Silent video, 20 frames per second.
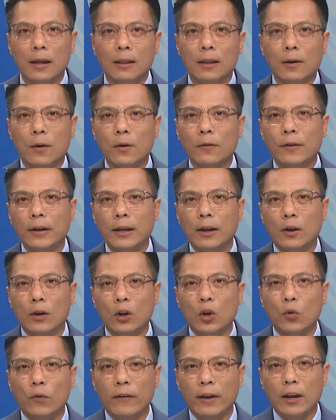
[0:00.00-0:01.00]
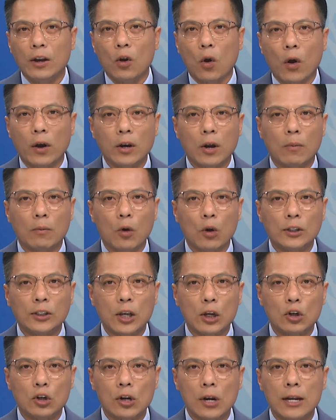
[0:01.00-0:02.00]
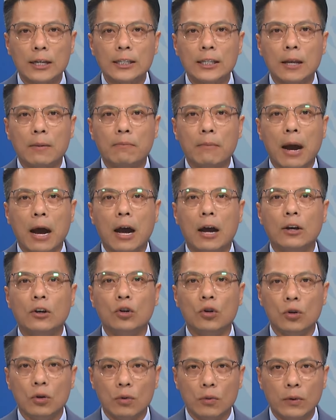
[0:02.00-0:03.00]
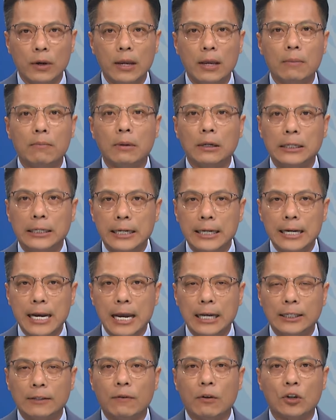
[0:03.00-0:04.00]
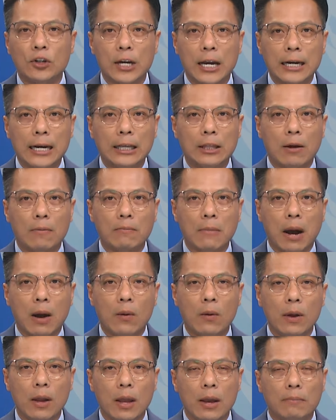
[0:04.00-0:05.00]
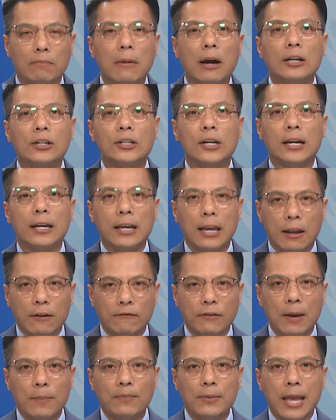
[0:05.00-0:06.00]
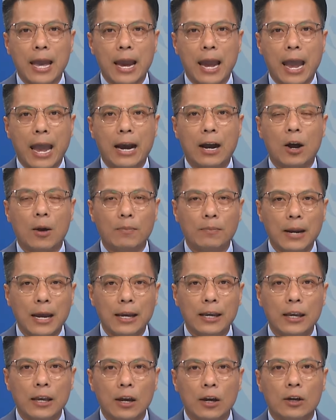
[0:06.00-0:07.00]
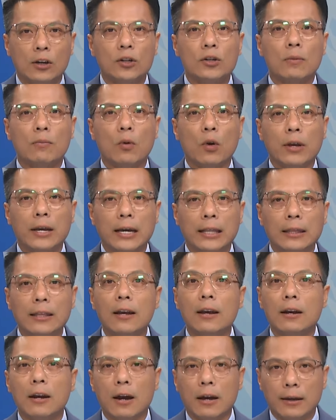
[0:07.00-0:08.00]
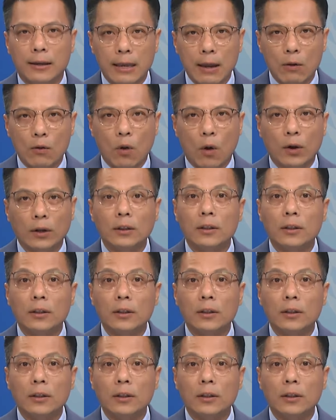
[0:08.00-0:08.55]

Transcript: Thưa quý vị, Ủy viên của Hội đồng Los Angeles là bà Nuri Martinez vào sáng nay thông báo bà sẽ nghỉ phép dài hạn hôm nay trong bối cảnh những lời kêu gọi